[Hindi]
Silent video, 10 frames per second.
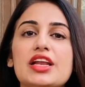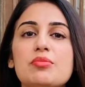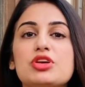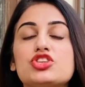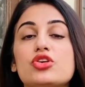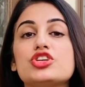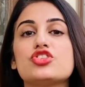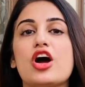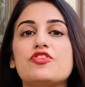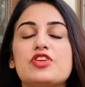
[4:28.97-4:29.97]
इमेच्योर
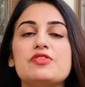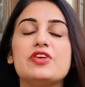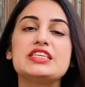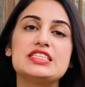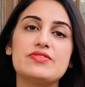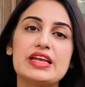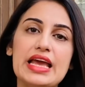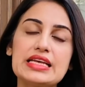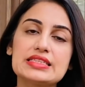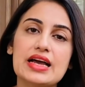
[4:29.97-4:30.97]
शॉर्ट फिल्म फेस्टिवल
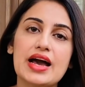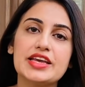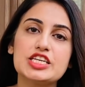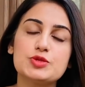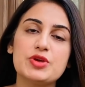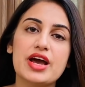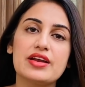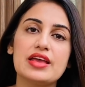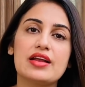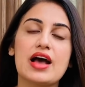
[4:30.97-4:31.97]
है इसका आई
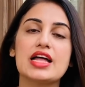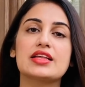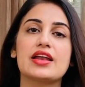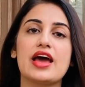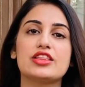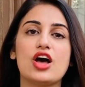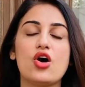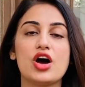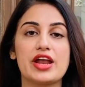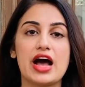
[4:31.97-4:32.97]
ने इनका कराया था
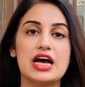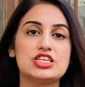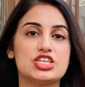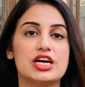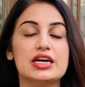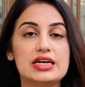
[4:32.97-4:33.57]
और आज